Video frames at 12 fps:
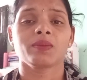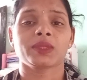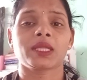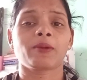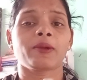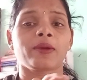
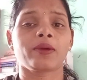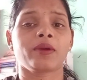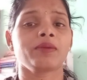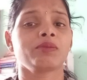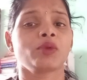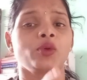
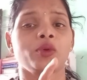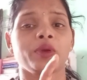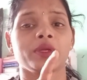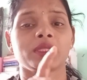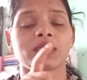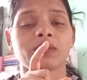मतलब वो
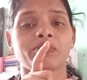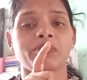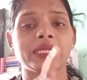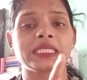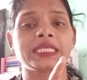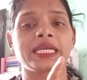
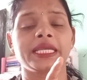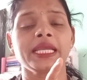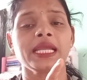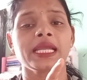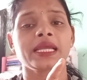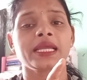परछाई
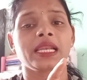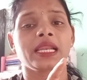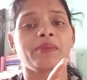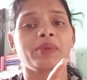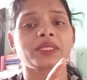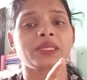
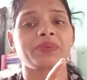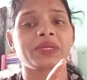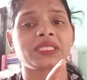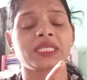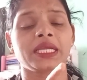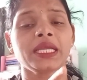लंबा सा
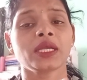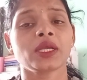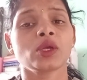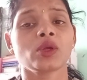परछाई